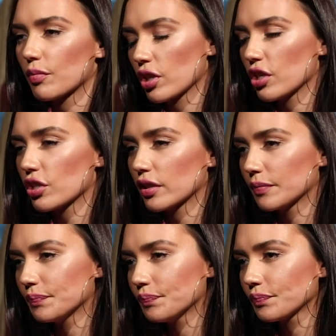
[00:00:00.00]
чем
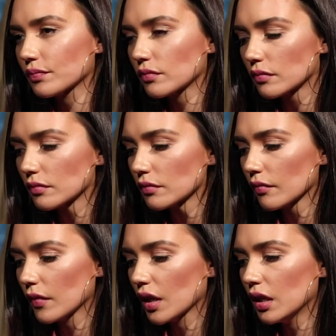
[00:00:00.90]
женщина.
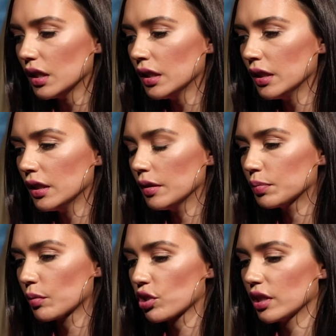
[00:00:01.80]
И
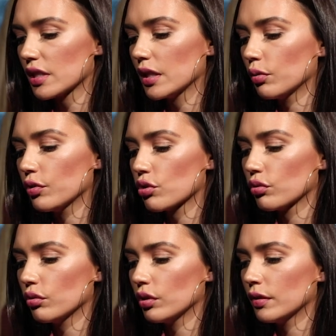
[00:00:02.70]
потому что если я увижу